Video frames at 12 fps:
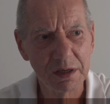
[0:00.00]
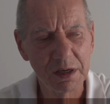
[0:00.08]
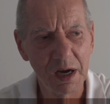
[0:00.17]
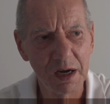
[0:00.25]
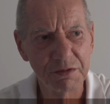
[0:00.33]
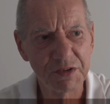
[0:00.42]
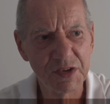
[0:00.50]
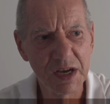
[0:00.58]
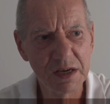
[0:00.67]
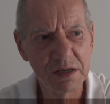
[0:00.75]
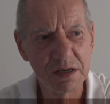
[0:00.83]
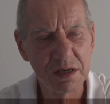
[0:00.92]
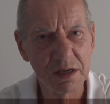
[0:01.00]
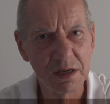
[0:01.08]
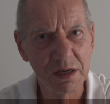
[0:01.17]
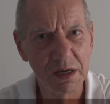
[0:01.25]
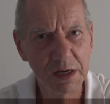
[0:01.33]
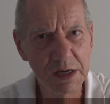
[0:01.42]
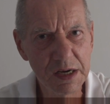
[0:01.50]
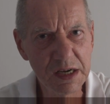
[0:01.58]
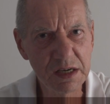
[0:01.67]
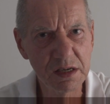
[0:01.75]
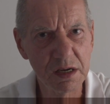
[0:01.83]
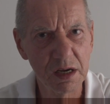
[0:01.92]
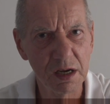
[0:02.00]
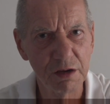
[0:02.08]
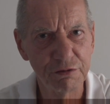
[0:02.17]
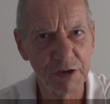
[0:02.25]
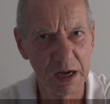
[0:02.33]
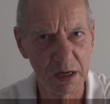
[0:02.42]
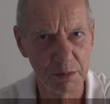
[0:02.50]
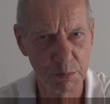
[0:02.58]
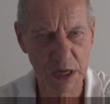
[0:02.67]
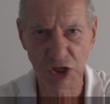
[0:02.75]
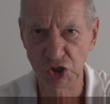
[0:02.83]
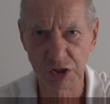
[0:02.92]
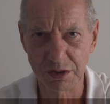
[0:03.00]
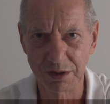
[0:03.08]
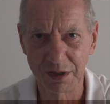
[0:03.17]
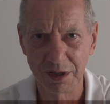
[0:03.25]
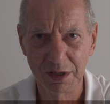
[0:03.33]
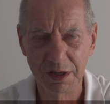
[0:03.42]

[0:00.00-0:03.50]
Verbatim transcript: Kfz nicht Fachmenschen